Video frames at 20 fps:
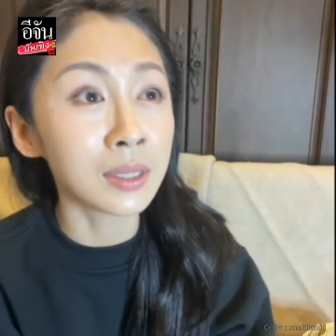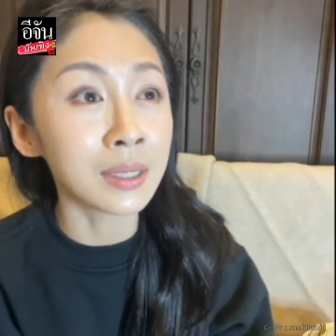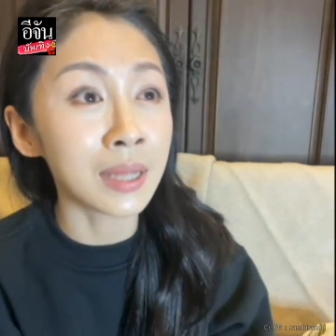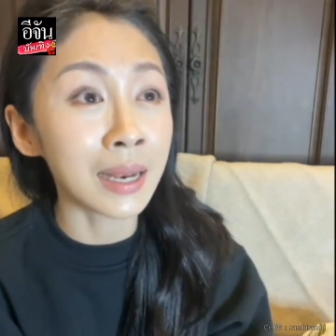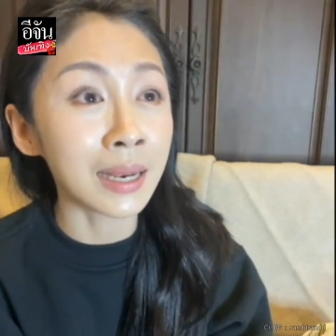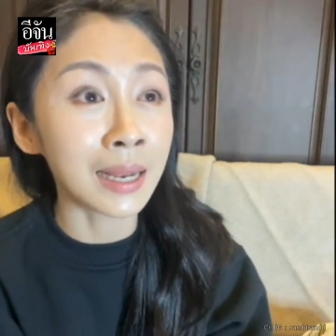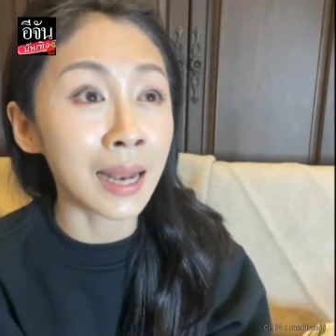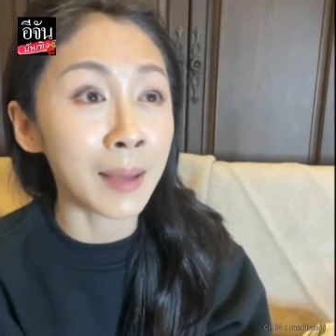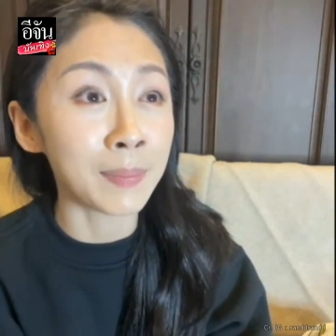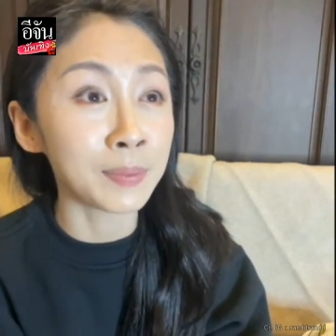
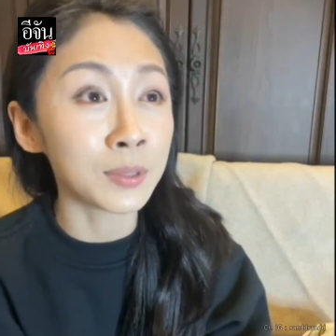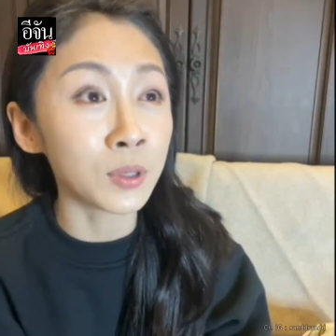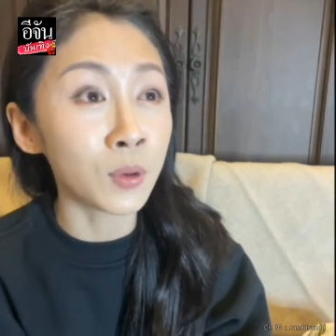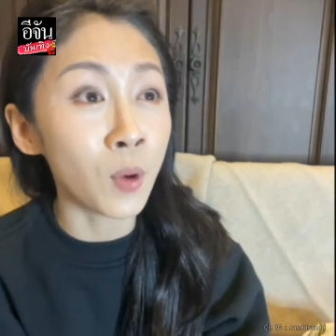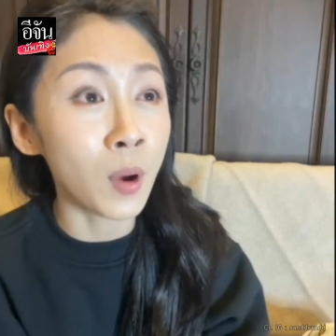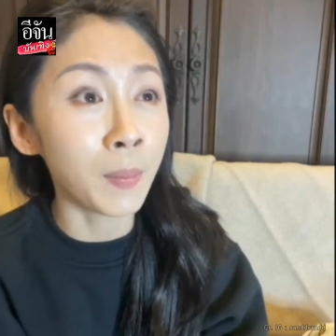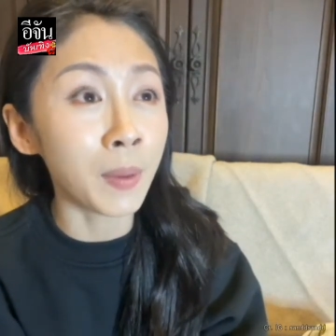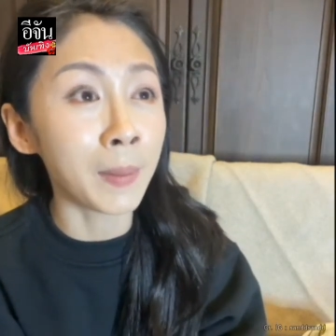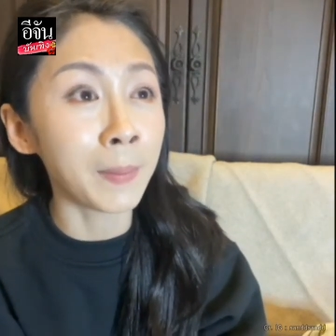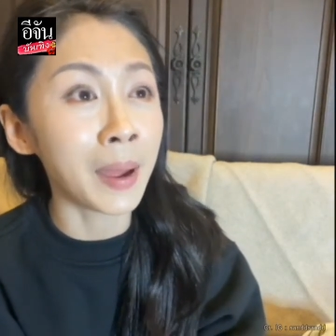ฉันกลับ
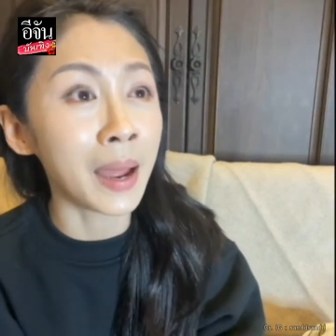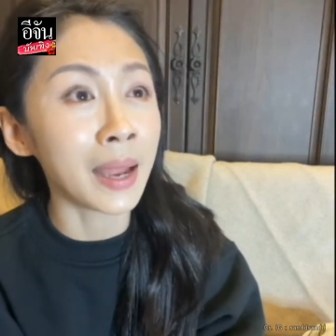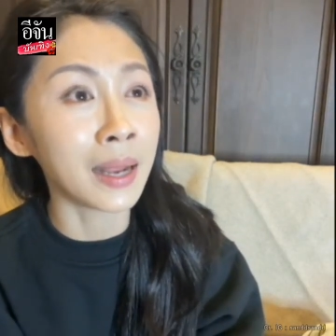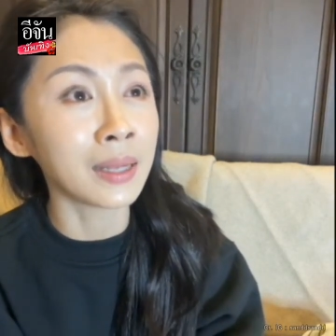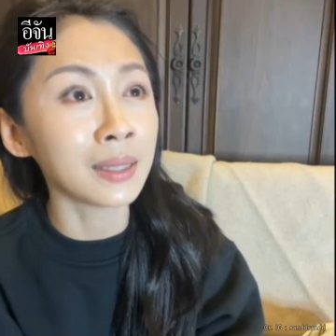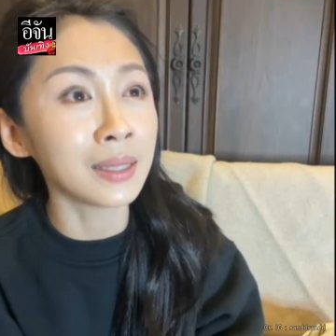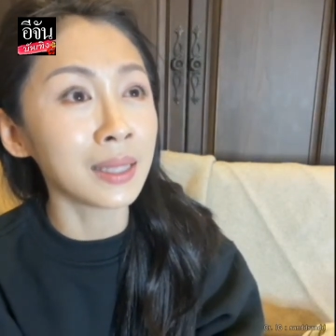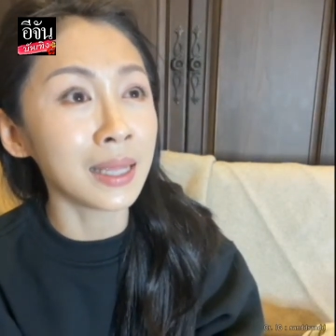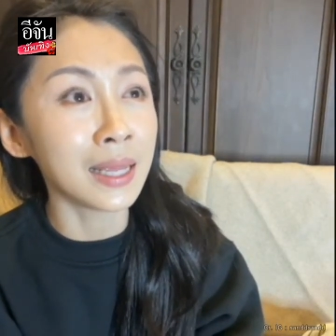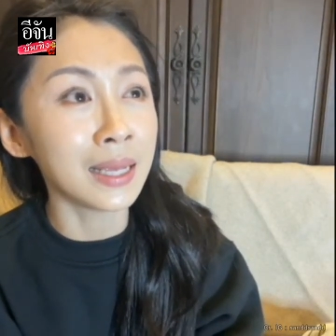ช่วงประมาณ
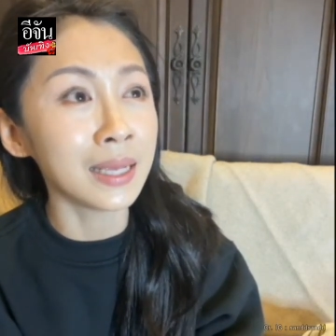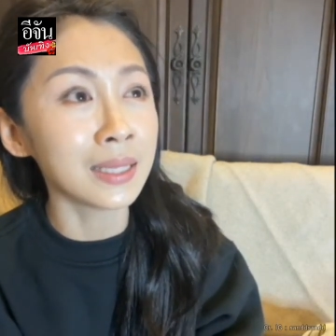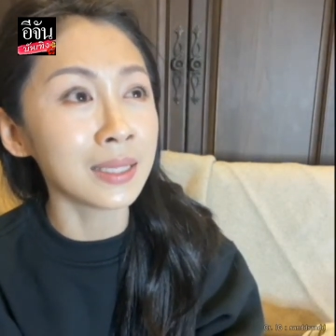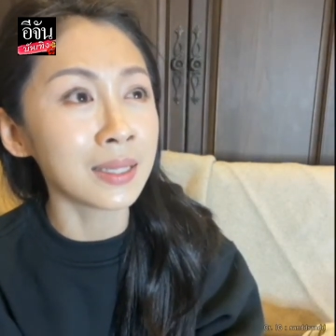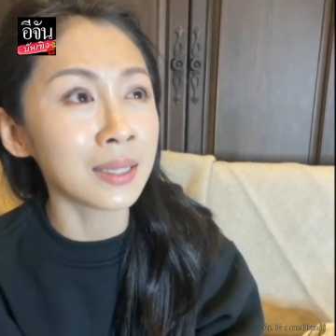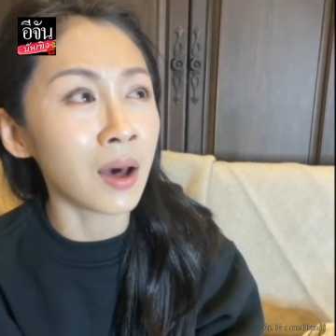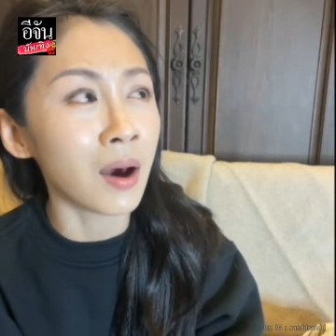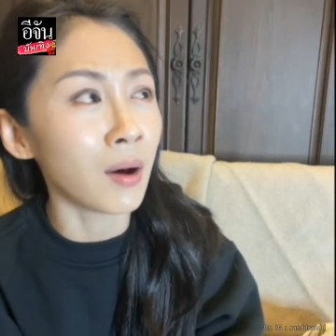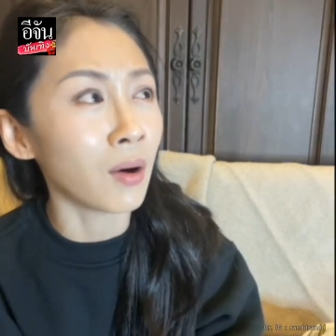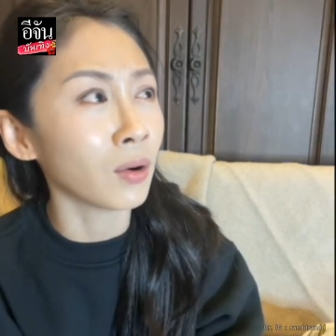ตี
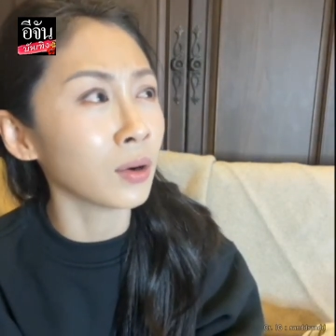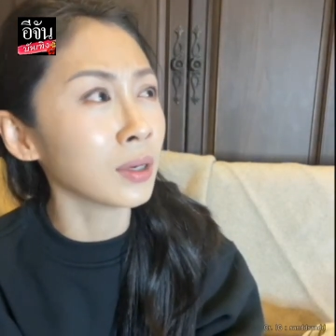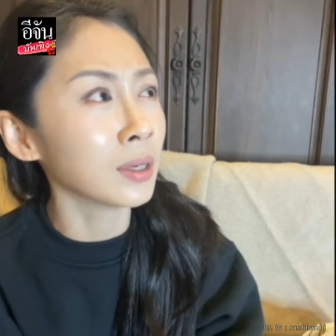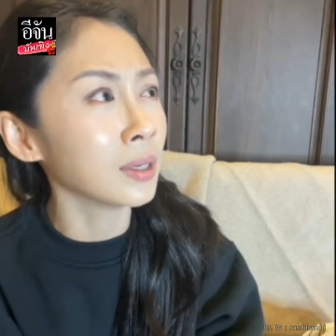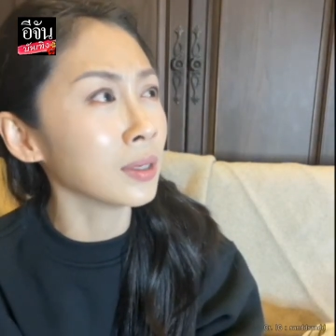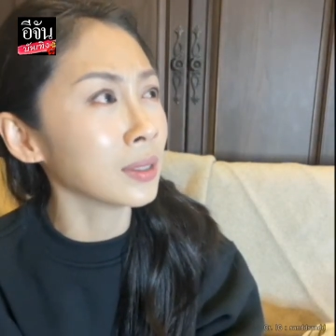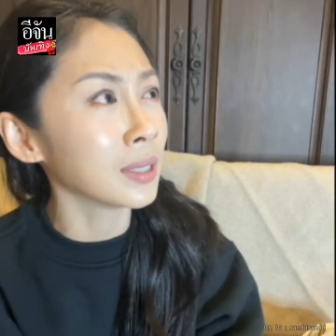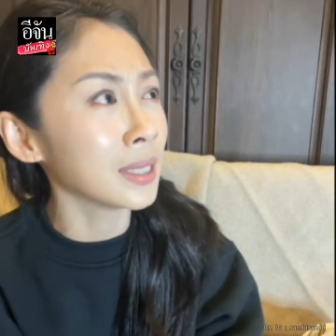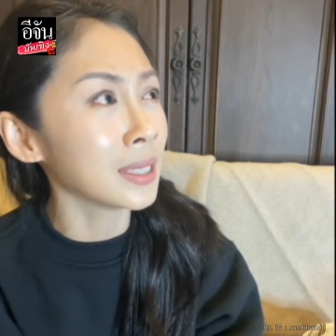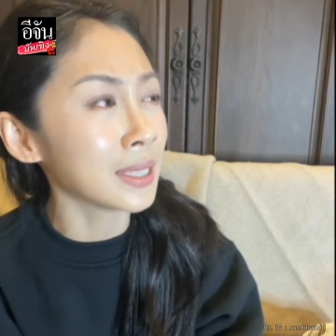
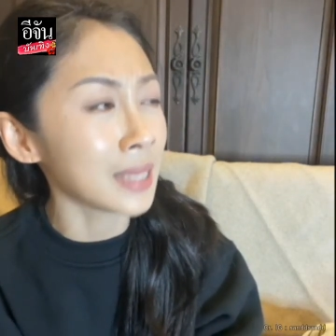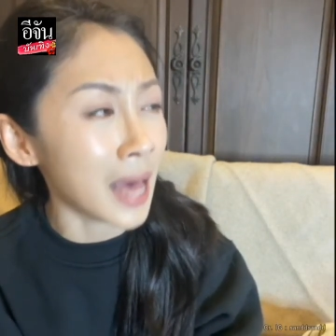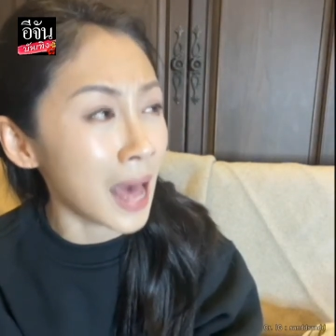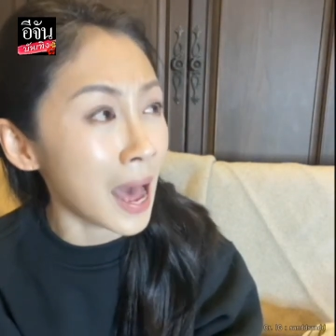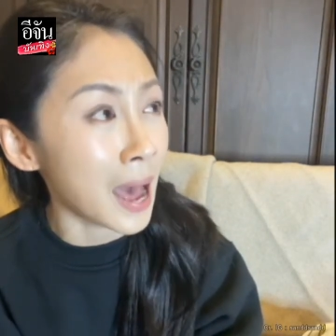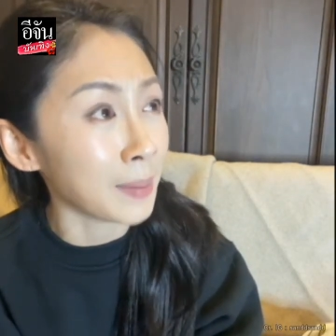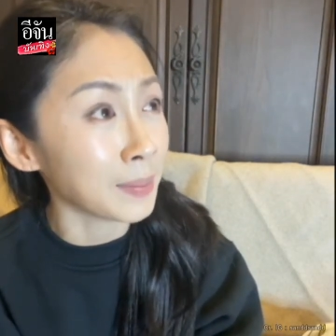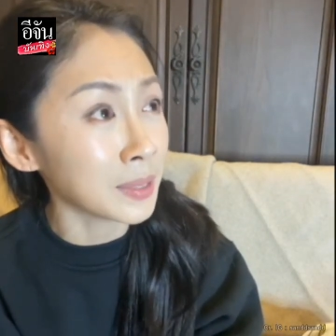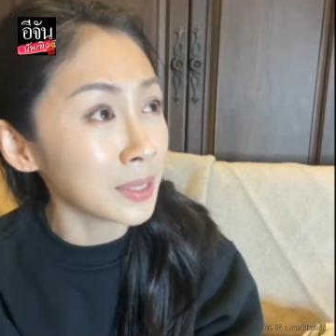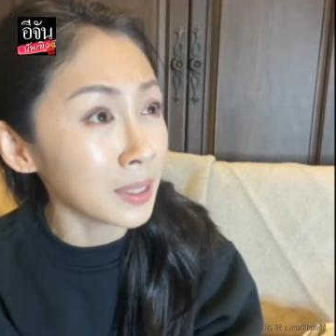2 ถึง ตี
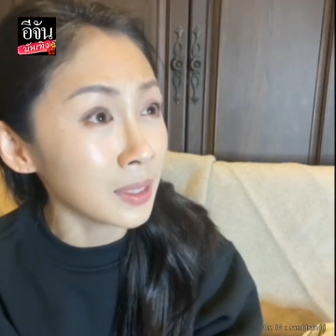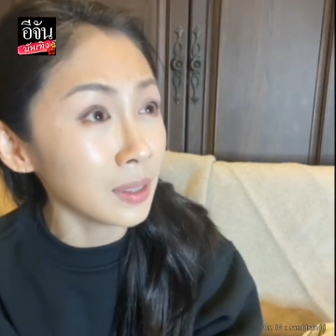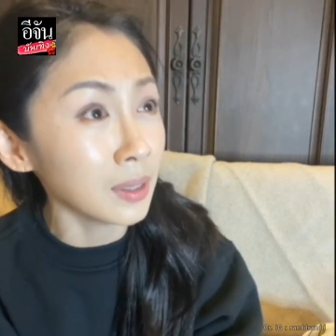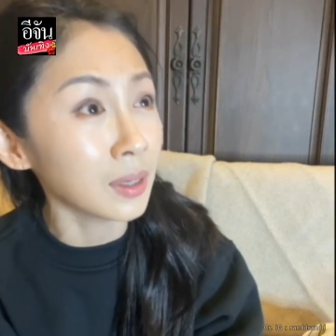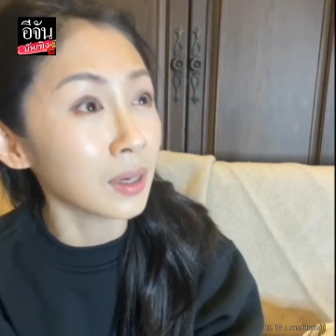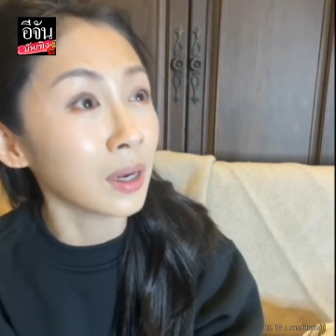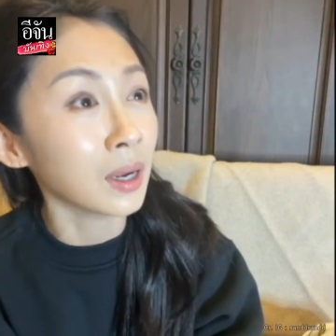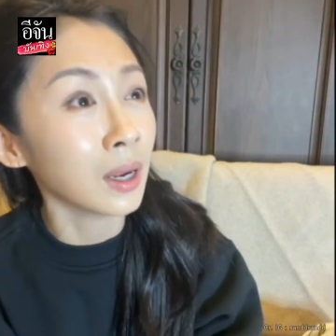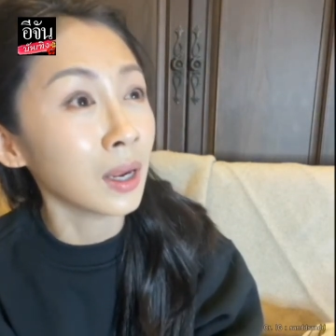3ซึ่ง